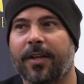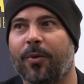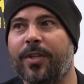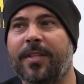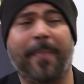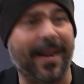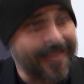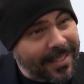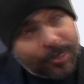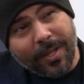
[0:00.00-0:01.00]
Quindi
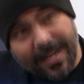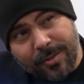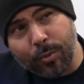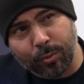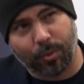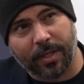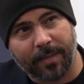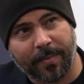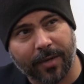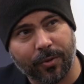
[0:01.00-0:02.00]
partendo dalla struttura del
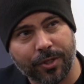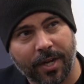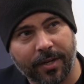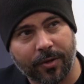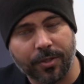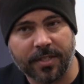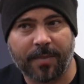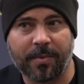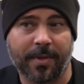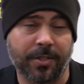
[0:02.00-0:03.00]
palcoscenico ci
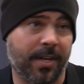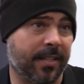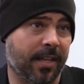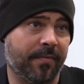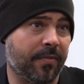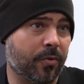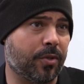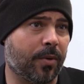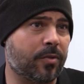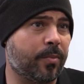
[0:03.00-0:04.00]
siamo immaginati che vi
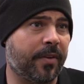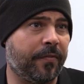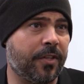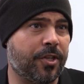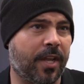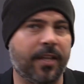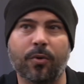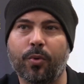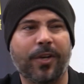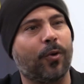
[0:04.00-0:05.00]
fosse una superficie in
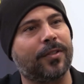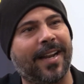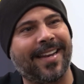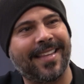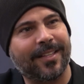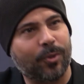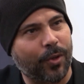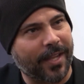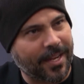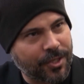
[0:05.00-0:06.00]
cui incontrare gli
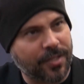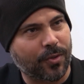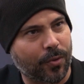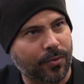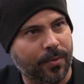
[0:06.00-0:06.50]
attori che agiscono su